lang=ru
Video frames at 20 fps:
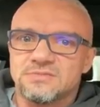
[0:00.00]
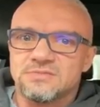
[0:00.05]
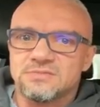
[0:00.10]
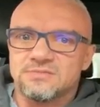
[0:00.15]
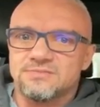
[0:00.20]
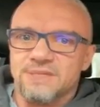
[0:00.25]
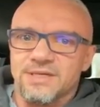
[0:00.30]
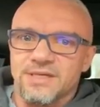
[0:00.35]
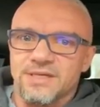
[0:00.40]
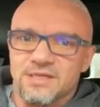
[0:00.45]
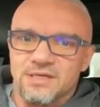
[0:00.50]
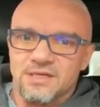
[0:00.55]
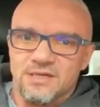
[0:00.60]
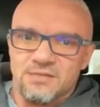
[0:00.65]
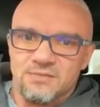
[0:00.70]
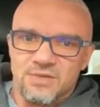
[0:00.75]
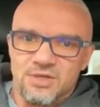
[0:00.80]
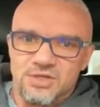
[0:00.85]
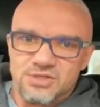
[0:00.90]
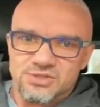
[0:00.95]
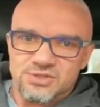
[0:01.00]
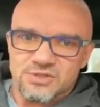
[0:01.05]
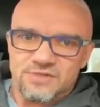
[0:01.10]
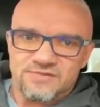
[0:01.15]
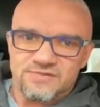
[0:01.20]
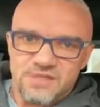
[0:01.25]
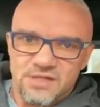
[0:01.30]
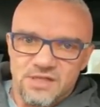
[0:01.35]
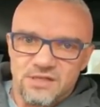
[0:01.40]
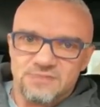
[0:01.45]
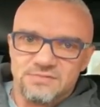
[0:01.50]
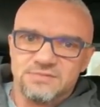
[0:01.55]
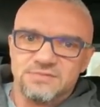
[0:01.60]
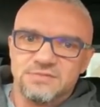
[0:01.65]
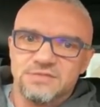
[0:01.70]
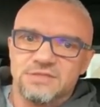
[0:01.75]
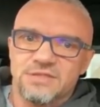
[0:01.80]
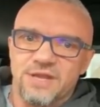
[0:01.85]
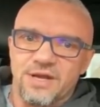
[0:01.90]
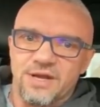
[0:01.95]
Понятия не имею, что это. Всегда
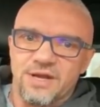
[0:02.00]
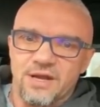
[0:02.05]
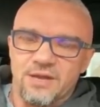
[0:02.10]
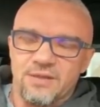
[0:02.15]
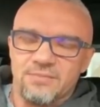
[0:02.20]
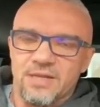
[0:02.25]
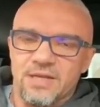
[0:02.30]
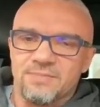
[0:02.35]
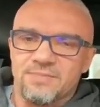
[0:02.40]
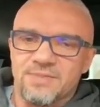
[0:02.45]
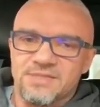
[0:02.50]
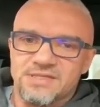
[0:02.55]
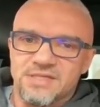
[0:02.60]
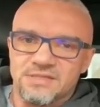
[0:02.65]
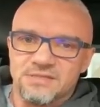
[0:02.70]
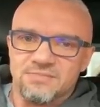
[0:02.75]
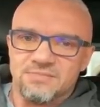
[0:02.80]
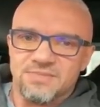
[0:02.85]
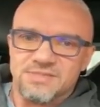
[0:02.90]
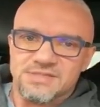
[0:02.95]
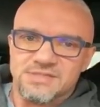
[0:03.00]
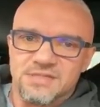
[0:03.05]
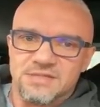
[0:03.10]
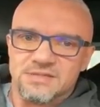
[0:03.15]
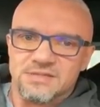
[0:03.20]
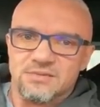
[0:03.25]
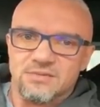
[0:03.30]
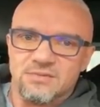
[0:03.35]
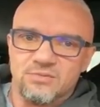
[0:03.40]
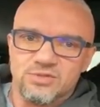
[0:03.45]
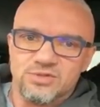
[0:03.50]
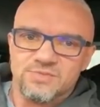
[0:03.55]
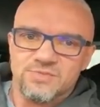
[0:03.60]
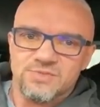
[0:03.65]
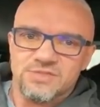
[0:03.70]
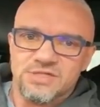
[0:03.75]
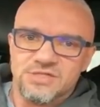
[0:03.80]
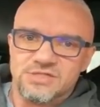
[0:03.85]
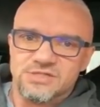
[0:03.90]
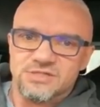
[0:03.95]
лотерея, блядь, 50 на 50. Ну, может
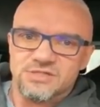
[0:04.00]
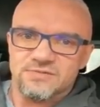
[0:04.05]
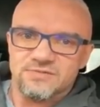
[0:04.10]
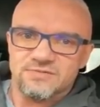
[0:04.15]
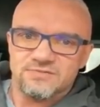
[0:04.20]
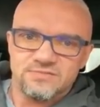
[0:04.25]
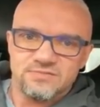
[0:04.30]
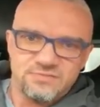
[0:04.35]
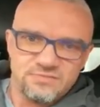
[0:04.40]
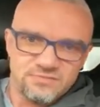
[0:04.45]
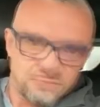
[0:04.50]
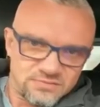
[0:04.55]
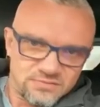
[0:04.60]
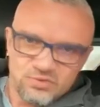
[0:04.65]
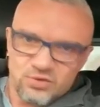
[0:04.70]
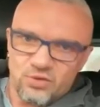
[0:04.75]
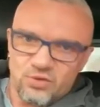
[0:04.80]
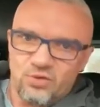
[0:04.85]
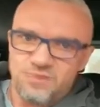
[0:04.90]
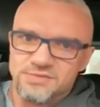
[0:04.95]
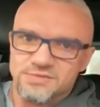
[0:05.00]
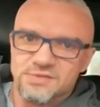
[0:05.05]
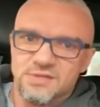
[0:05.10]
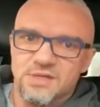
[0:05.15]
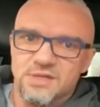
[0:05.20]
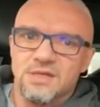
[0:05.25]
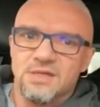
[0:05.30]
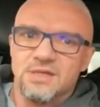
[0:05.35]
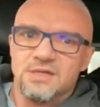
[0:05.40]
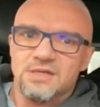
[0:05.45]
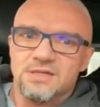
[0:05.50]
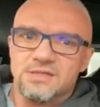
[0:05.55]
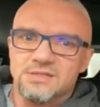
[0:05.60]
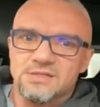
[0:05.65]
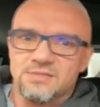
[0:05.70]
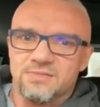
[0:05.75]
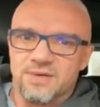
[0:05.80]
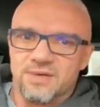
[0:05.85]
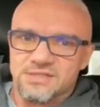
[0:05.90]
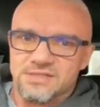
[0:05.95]
быть, даже в другом
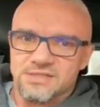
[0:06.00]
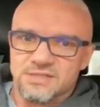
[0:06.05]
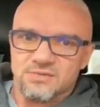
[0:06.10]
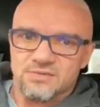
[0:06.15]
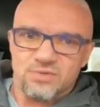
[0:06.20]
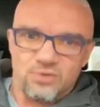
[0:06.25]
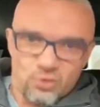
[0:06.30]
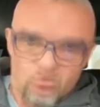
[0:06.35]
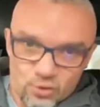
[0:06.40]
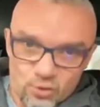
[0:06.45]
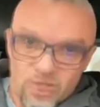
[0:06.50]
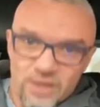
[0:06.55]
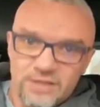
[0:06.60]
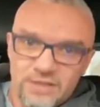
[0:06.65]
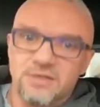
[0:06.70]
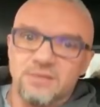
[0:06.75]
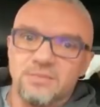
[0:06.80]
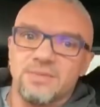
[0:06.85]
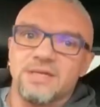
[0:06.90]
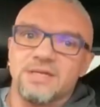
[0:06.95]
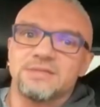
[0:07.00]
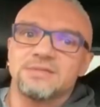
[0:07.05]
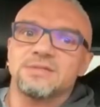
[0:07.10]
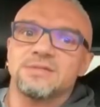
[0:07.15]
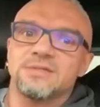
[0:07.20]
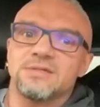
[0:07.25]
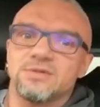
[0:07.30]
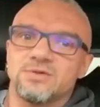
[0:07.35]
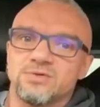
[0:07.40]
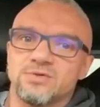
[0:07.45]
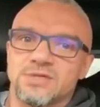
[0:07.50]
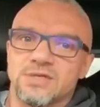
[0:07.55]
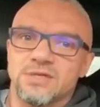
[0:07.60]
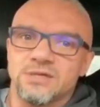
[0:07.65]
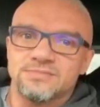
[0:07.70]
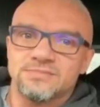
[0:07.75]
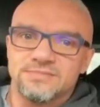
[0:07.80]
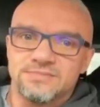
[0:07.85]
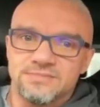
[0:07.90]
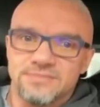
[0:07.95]
процентном. Да, рулетка, блядь, русская.
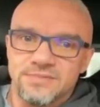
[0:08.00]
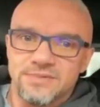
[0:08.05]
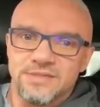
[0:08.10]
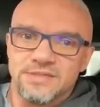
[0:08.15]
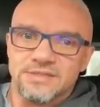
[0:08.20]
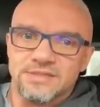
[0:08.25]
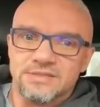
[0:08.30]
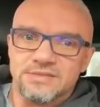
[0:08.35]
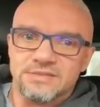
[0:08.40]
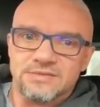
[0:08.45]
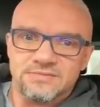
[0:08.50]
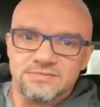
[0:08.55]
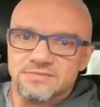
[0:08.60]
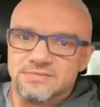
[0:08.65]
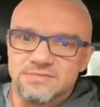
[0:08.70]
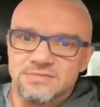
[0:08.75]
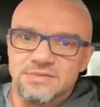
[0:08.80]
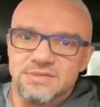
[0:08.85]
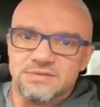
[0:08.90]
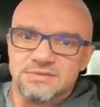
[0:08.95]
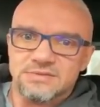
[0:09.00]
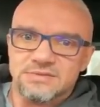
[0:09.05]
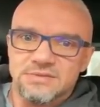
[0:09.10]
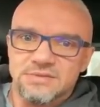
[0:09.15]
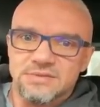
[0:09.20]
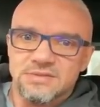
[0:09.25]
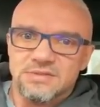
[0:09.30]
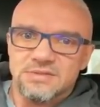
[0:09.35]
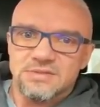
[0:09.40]
Понимаете, это, блядь.